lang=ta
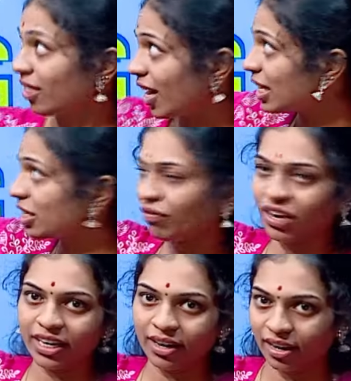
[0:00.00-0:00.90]
தட் இஸ்
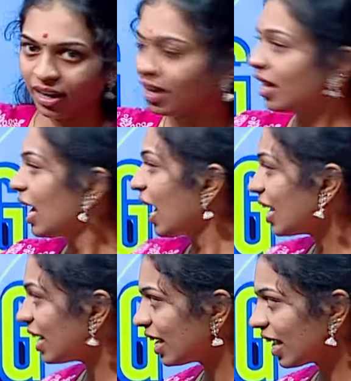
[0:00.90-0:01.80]
ஃப்ரண்ட் ரன்னிங்
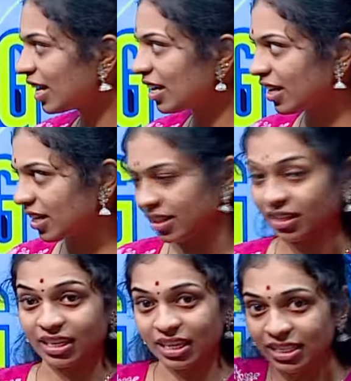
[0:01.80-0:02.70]
ஆனால் இங்கே என்ன
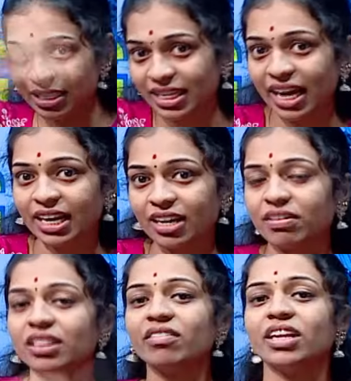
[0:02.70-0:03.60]
நடக்குது
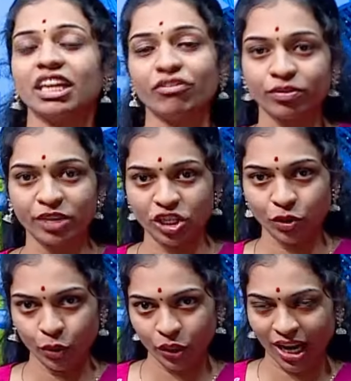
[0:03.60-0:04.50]
இன்சைடர் வந்து இவங்களுக்கு
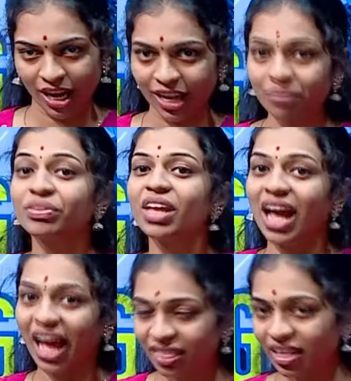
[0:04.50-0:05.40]
இன்ஃபர்மேஷன் கொடுக்குறாங்க
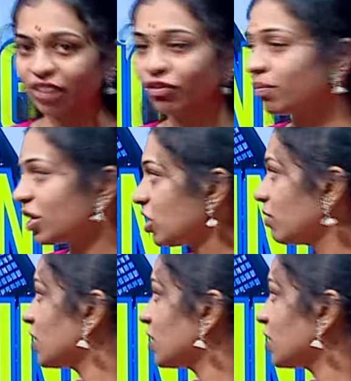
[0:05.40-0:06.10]
அந்த இன்ஃபர்மேஷன்